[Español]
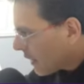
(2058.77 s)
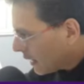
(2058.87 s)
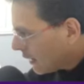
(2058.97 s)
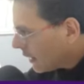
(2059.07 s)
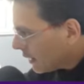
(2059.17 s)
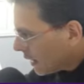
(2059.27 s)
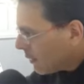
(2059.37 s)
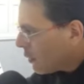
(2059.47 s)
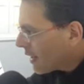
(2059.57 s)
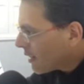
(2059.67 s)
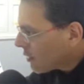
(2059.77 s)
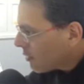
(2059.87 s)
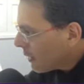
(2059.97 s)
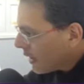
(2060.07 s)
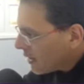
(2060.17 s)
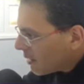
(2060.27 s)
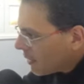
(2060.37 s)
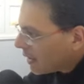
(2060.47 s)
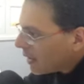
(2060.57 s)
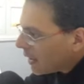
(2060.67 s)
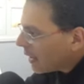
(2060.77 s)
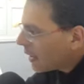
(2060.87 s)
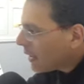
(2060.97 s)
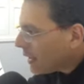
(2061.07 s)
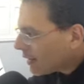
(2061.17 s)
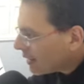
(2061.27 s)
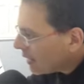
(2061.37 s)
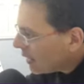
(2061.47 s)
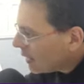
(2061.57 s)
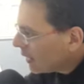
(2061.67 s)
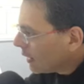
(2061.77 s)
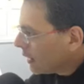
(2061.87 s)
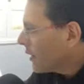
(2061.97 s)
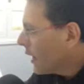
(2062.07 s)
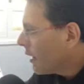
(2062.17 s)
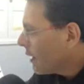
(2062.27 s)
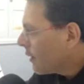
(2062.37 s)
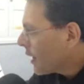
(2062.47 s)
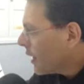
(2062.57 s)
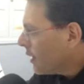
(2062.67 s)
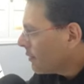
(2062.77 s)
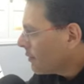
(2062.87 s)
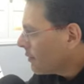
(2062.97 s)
eh, tenemos acceso para la herramienta INXI, que la verdad,